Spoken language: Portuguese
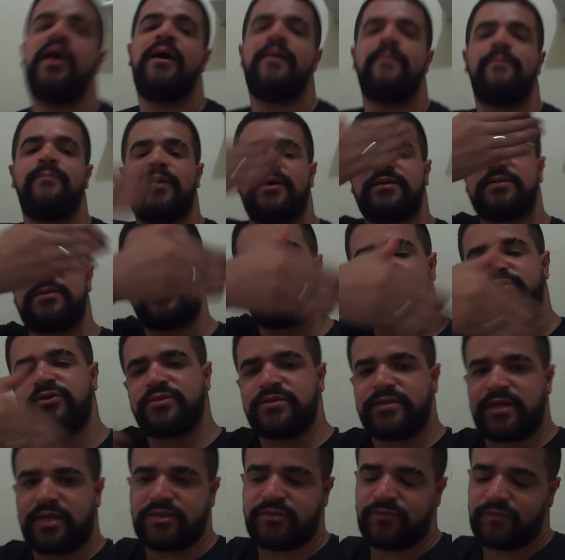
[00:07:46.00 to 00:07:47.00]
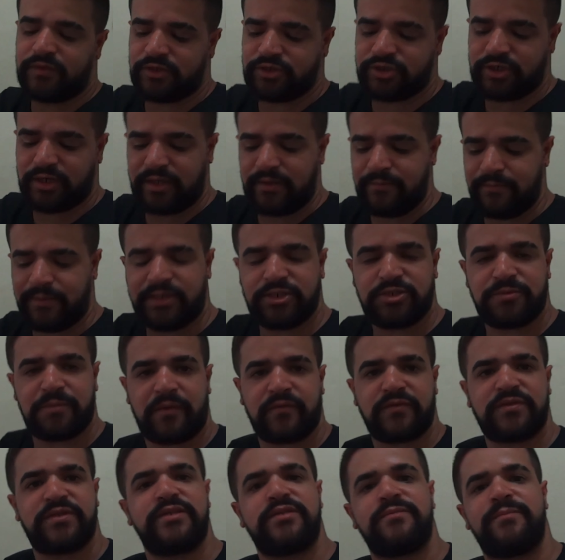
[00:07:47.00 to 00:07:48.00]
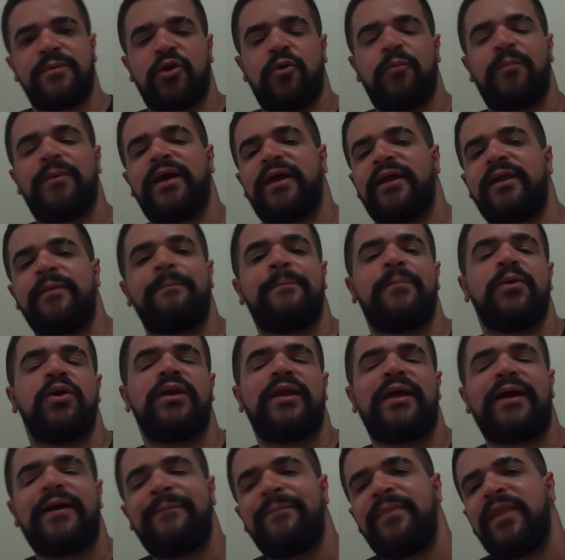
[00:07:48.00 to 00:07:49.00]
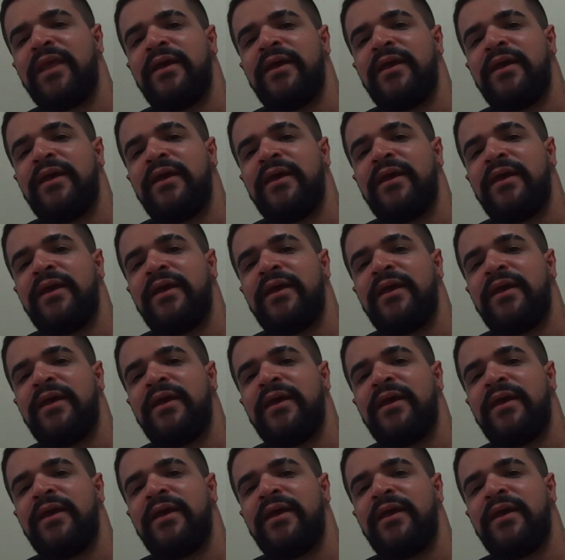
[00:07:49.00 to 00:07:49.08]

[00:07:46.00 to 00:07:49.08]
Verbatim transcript: Minhas redes sociais eu vou deixar aqui embaixo pra vocês me acompanharem por lá.